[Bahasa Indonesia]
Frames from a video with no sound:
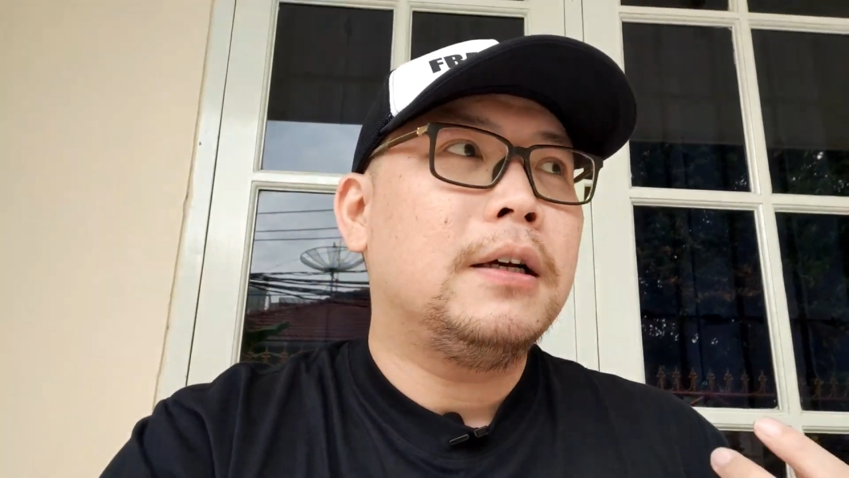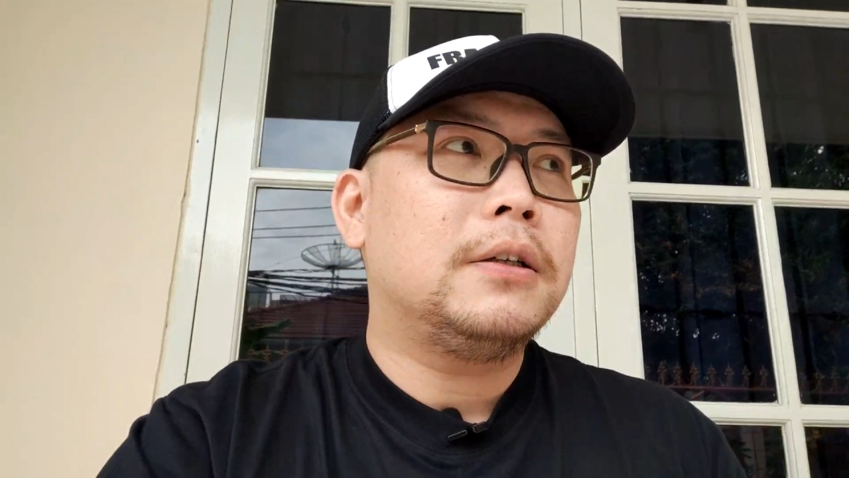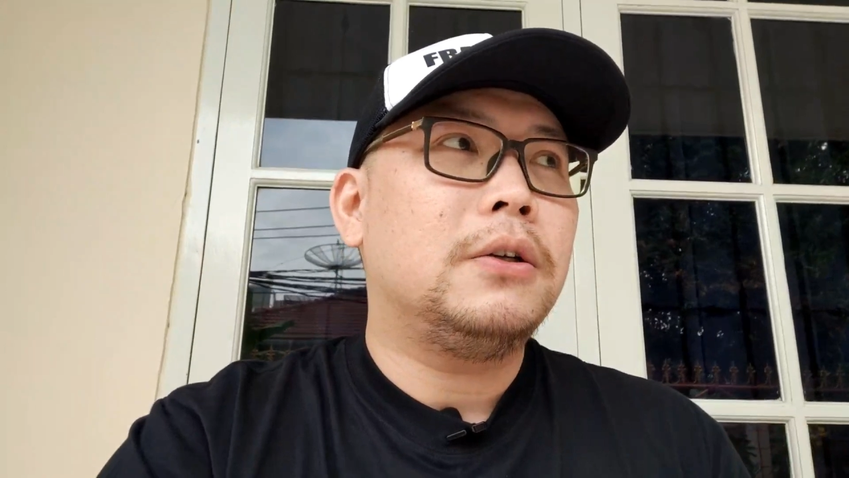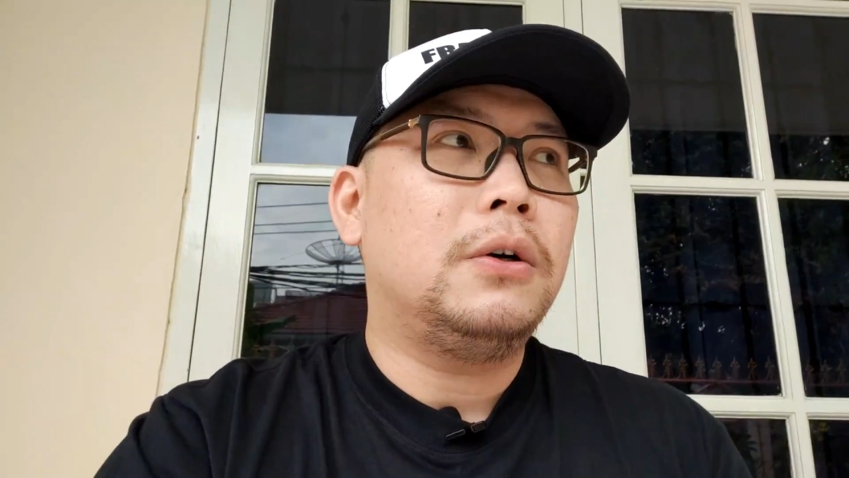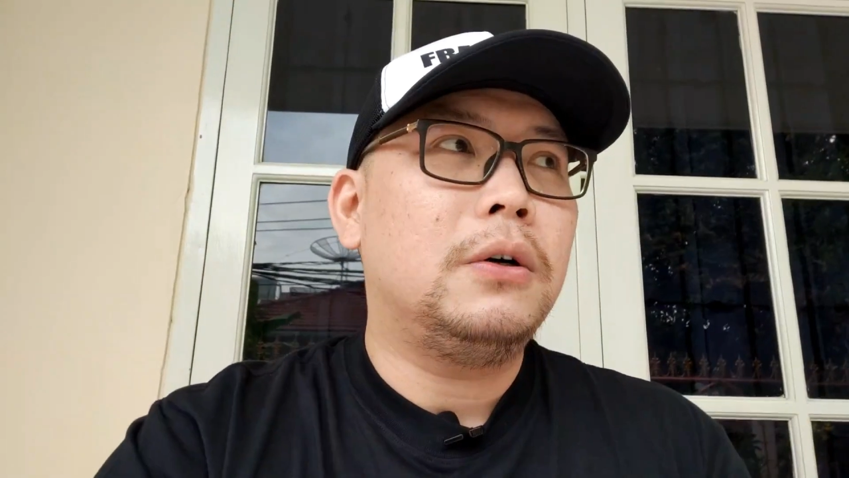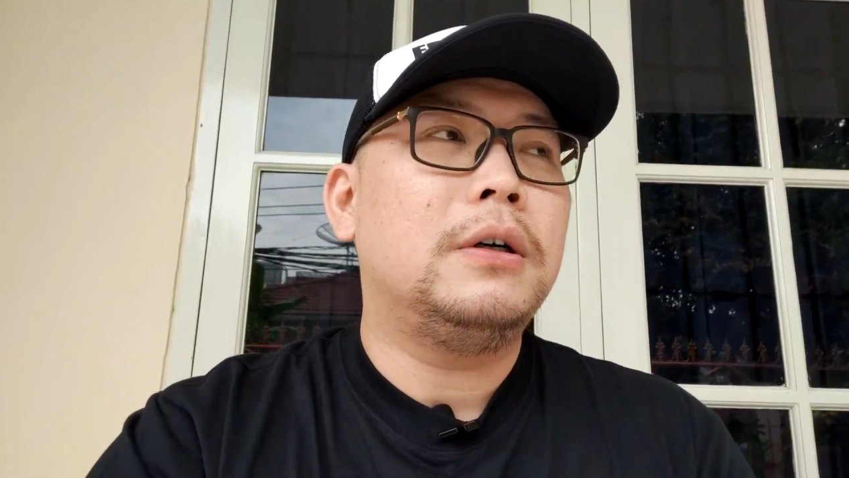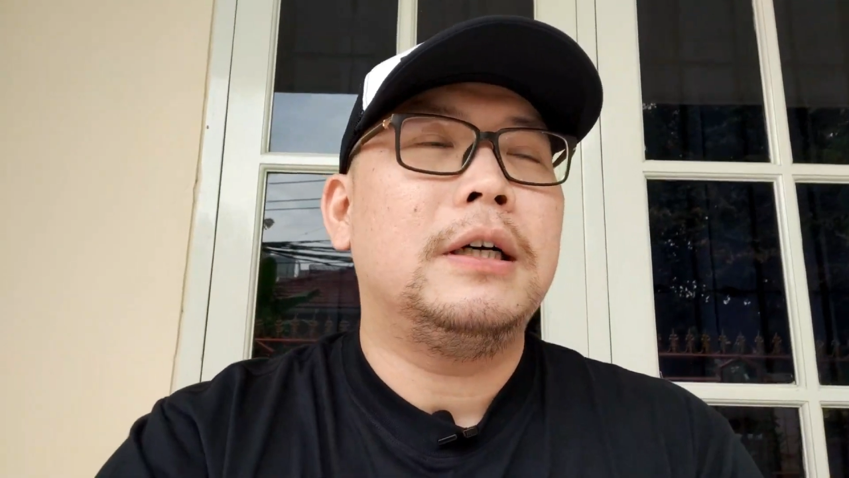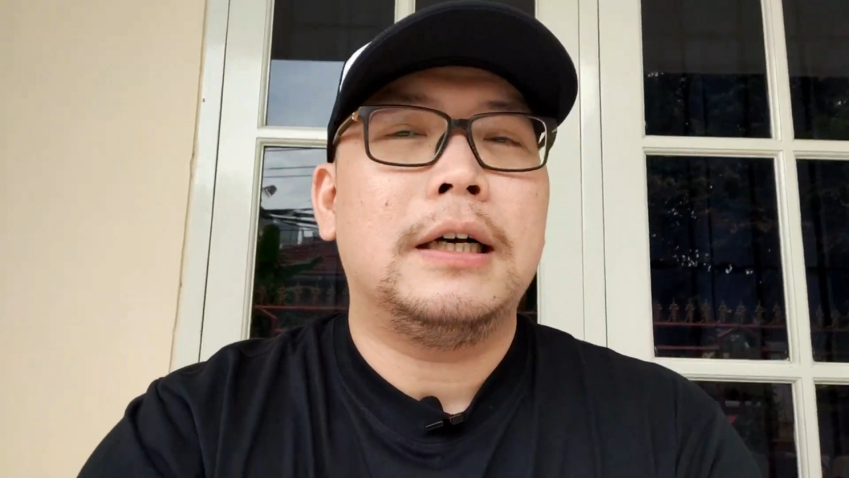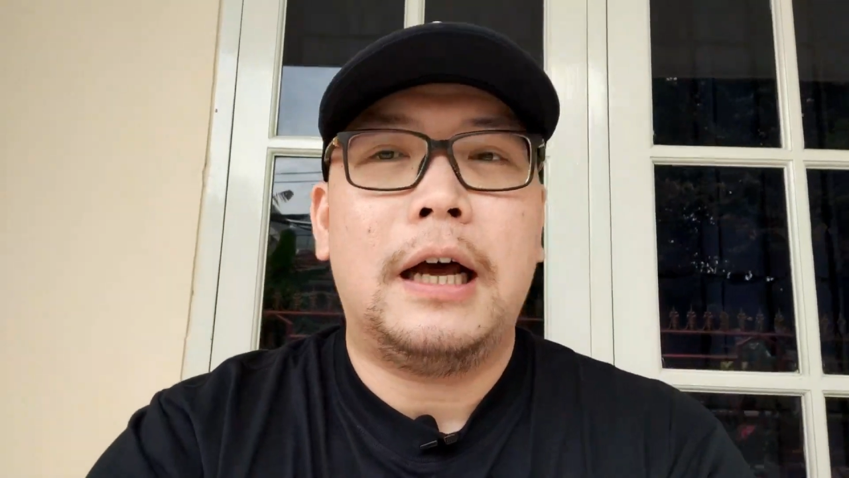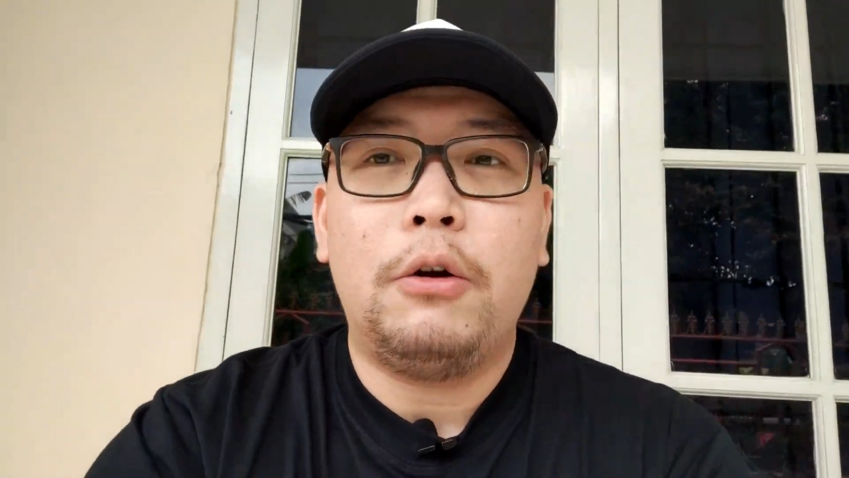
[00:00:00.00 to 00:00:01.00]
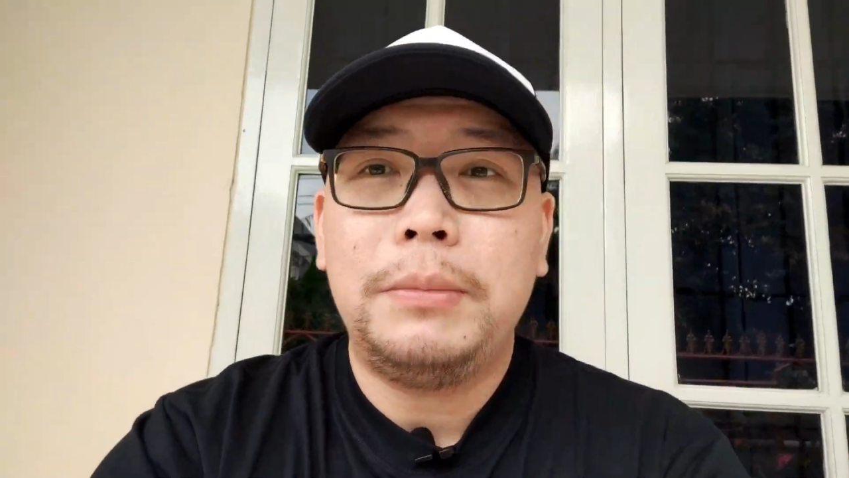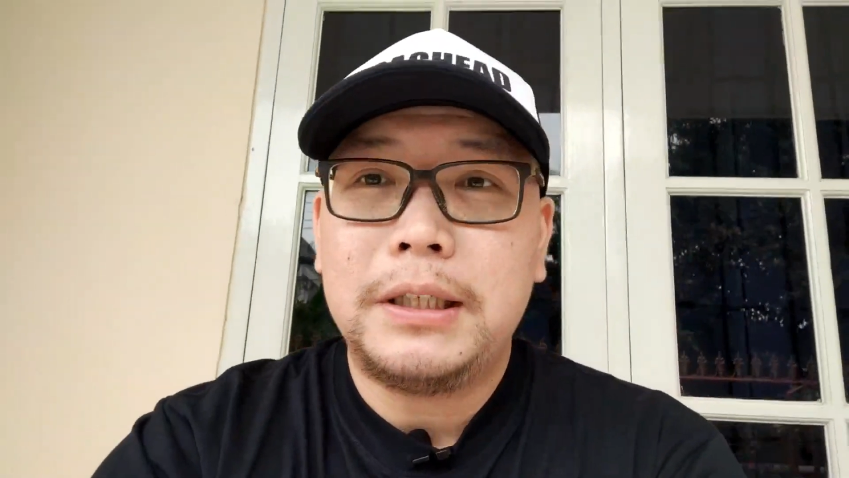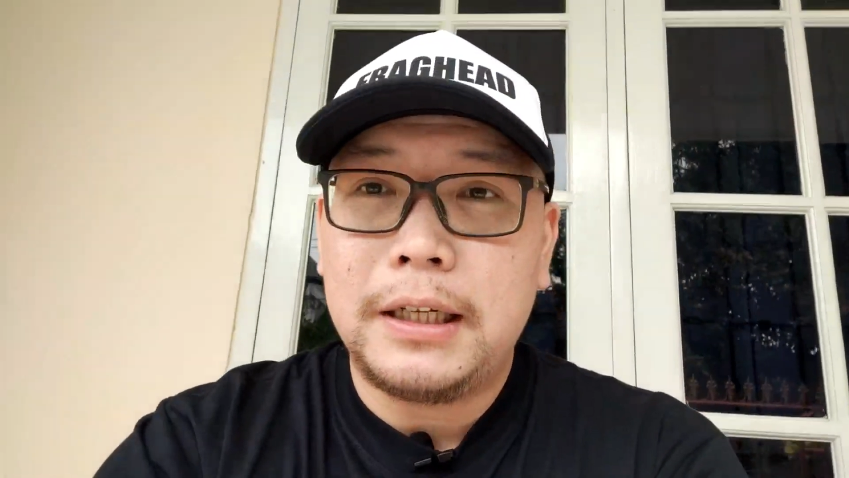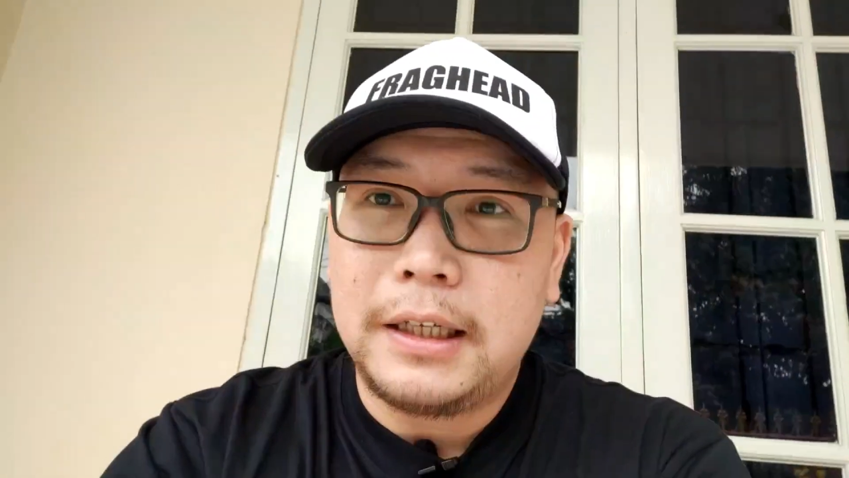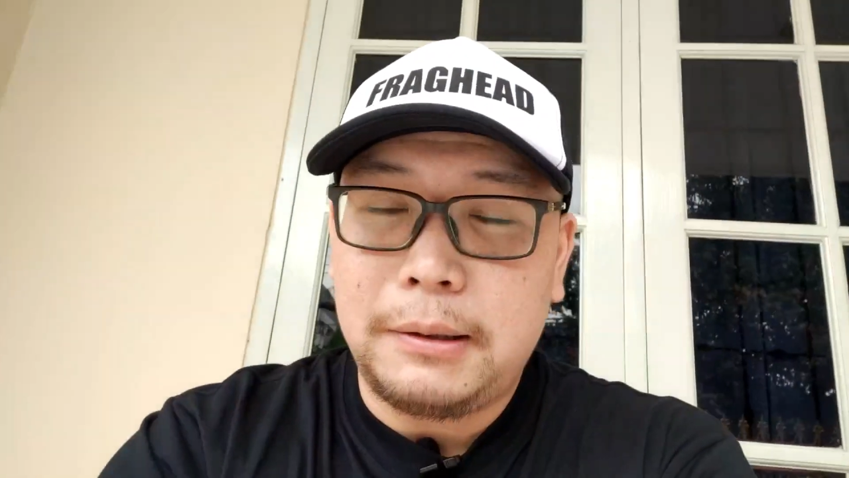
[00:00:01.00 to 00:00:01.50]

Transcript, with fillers: So, kalau misalnya